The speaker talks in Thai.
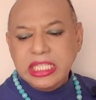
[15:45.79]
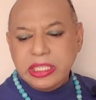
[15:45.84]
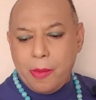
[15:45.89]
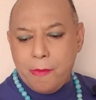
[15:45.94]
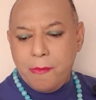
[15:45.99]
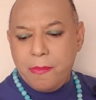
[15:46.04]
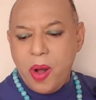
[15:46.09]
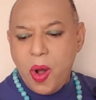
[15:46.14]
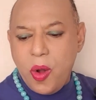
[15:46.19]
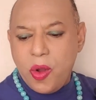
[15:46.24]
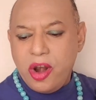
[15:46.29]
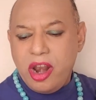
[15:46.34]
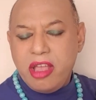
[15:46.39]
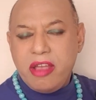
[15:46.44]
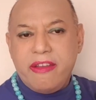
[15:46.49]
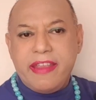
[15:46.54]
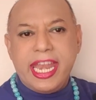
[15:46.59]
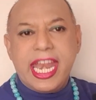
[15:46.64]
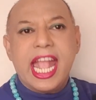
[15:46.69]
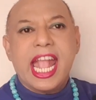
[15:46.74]
สมพงษ์เล
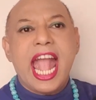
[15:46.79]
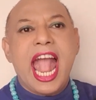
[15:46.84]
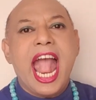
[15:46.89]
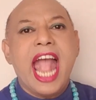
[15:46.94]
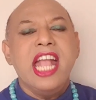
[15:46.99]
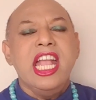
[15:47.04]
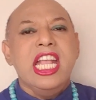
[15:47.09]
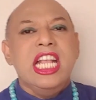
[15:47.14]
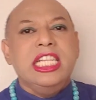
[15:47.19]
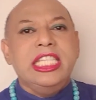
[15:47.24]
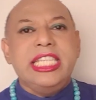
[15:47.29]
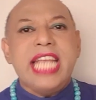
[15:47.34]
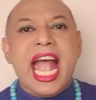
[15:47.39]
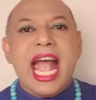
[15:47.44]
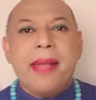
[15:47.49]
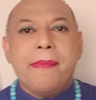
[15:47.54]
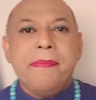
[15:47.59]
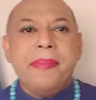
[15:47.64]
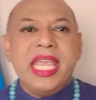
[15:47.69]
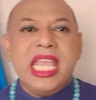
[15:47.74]
ยนะคะจะ
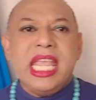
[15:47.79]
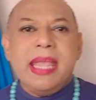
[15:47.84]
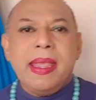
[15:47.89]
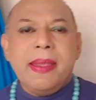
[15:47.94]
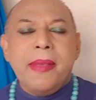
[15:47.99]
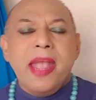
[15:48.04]
มี